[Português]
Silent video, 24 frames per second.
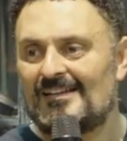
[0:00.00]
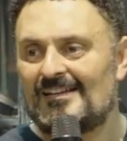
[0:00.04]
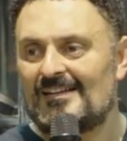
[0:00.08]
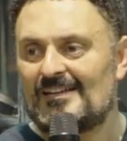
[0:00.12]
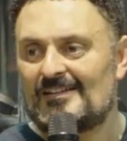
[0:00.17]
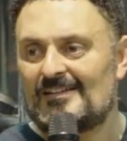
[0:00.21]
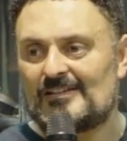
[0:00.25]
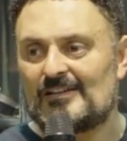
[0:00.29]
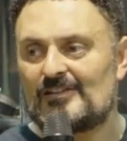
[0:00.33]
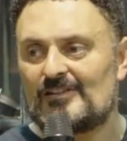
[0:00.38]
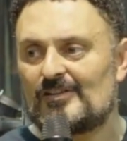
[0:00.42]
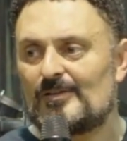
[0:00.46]

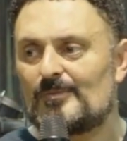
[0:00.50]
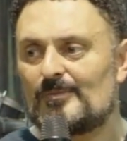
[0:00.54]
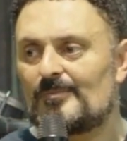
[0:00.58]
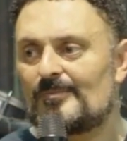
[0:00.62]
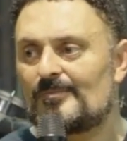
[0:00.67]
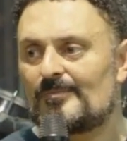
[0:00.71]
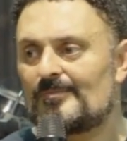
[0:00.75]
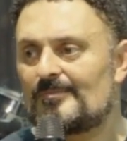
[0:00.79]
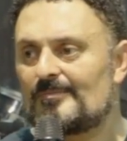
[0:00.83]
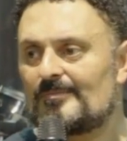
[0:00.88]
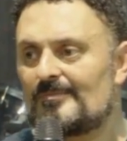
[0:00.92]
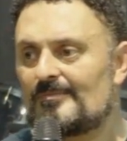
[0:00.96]
Seja
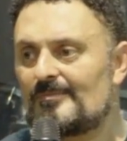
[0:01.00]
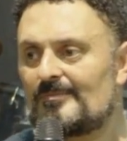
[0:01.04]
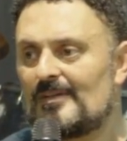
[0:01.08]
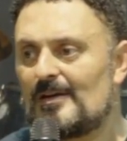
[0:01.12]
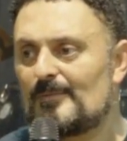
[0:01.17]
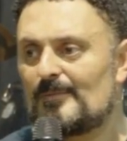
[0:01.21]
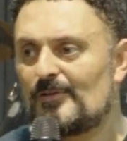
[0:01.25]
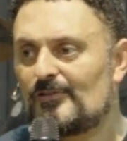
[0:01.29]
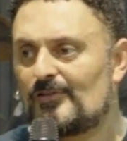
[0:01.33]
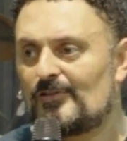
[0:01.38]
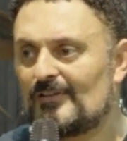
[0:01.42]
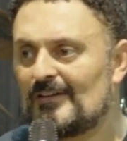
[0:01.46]

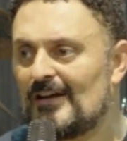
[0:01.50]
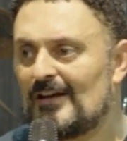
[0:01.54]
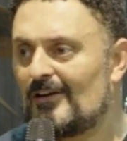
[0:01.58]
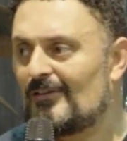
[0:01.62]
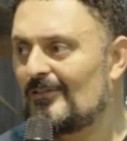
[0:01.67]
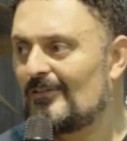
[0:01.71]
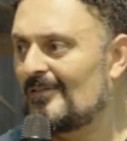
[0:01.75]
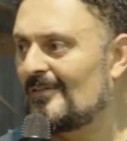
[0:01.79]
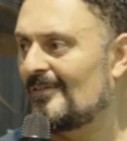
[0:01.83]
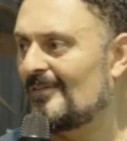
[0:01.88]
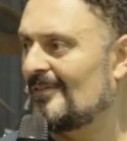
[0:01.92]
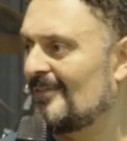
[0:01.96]

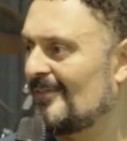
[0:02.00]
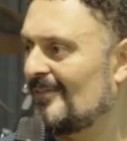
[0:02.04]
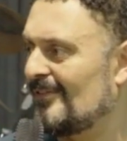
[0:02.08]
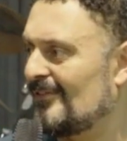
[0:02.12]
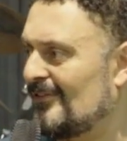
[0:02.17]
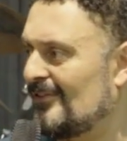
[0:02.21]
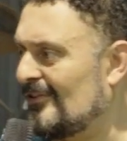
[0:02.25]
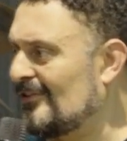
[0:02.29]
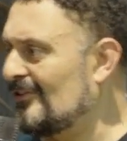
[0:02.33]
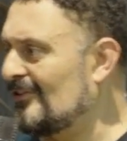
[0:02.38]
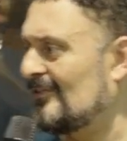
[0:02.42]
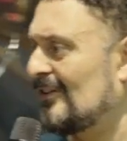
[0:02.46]
emocional,
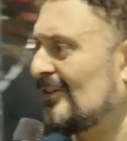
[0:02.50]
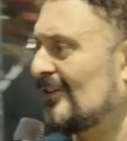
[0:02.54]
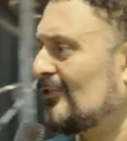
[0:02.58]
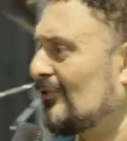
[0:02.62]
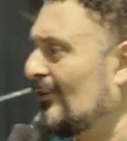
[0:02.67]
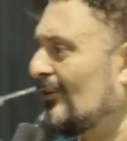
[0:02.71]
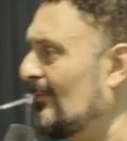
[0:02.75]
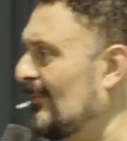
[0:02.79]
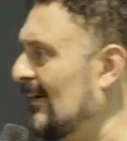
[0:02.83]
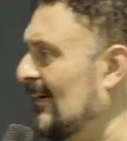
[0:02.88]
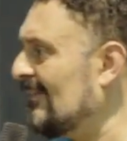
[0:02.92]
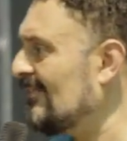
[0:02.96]
seja
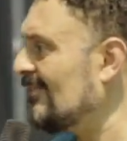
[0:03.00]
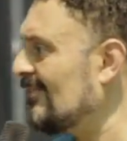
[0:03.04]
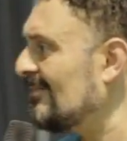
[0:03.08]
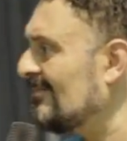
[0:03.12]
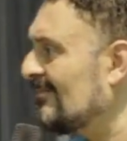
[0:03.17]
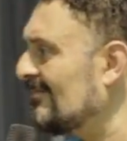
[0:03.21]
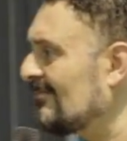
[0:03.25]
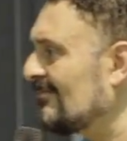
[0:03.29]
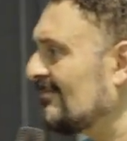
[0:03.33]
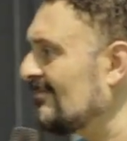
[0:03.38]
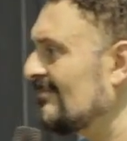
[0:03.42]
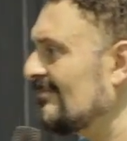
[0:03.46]
sexualmente,
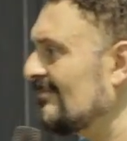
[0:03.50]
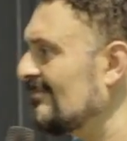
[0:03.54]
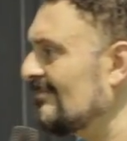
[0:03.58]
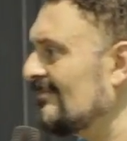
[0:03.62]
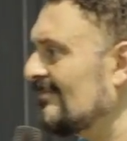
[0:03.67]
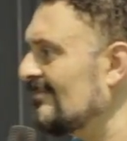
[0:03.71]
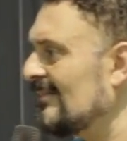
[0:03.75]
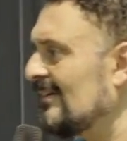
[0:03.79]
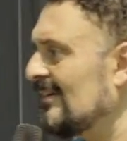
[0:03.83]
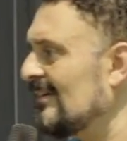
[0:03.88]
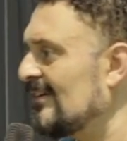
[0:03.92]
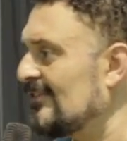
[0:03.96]

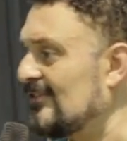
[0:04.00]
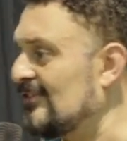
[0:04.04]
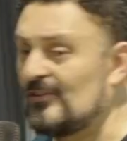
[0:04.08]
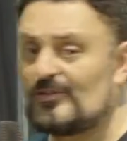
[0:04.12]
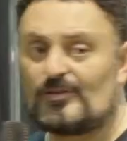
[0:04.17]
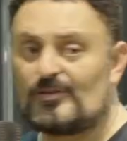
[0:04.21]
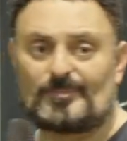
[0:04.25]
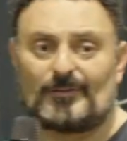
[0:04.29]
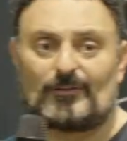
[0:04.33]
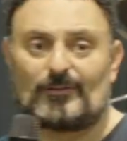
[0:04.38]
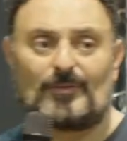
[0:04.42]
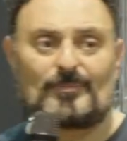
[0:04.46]

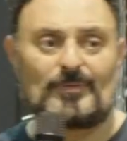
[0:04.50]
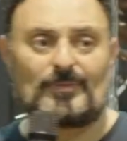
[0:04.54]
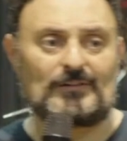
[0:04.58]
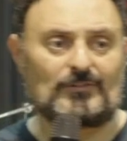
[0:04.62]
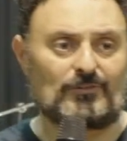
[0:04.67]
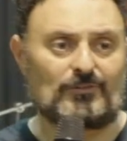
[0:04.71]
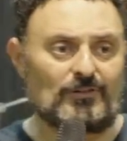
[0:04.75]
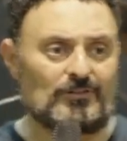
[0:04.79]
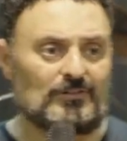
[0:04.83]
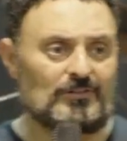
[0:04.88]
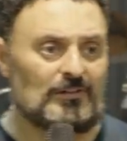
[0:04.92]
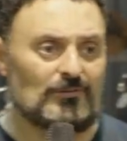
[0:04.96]
seja pelo
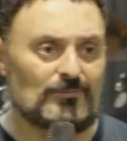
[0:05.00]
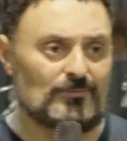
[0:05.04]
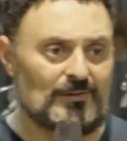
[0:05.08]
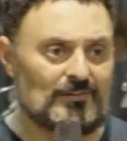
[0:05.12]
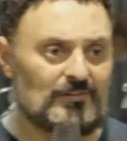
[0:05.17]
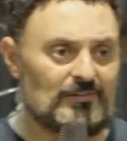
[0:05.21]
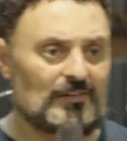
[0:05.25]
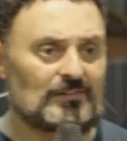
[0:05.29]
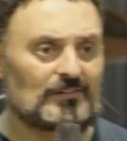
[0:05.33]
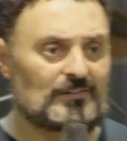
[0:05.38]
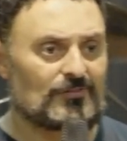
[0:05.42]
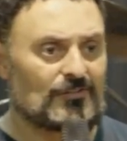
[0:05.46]
abandono, que é uma
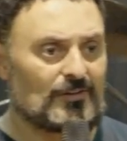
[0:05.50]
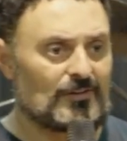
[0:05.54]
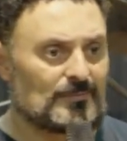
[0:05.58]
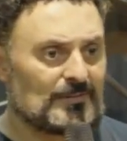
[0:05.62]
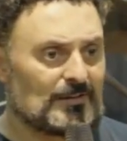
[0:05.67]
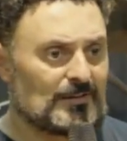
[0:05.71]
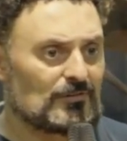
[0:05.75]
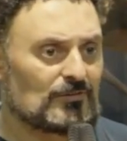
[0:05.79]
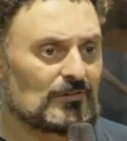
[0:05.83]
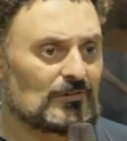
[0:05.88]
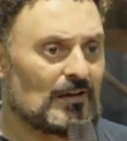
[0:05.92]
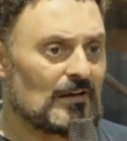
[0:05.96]
certa forma
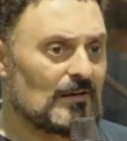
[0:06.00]
de